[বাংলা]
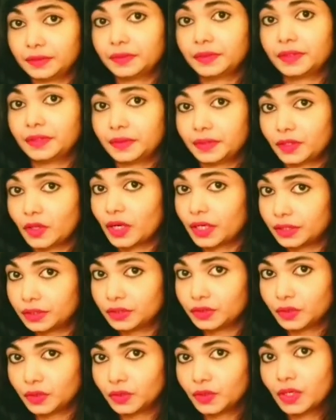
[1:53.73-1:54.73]
গ্রহণ করার
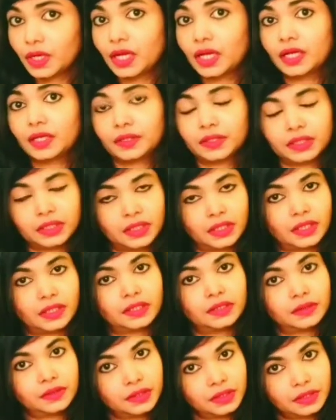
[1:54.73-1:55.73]
জন্য পরবর্তী
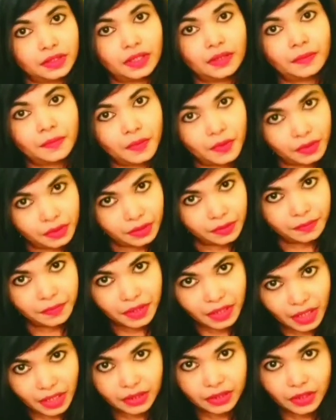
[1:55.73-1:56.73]
জীবনে বুদ্ধির
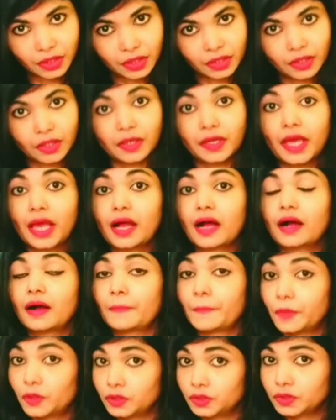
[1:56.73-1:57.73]
বিকাশ
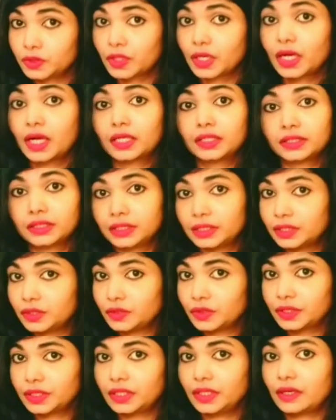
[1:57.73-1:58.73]
মনোযোগ
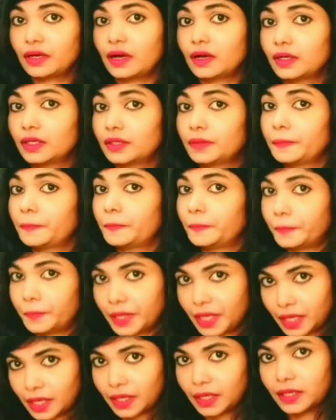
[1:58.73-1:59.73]
স্মৃতিশক্তি এবং
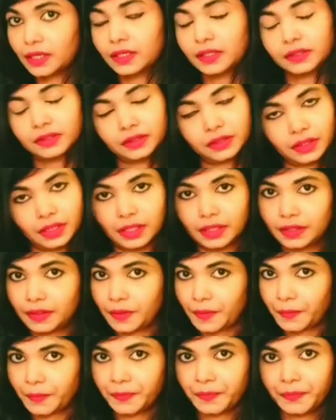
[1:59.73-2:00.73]
মেধা বাড়িয়ে
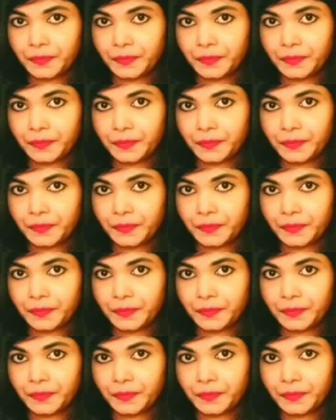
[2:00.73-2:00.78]
থাকে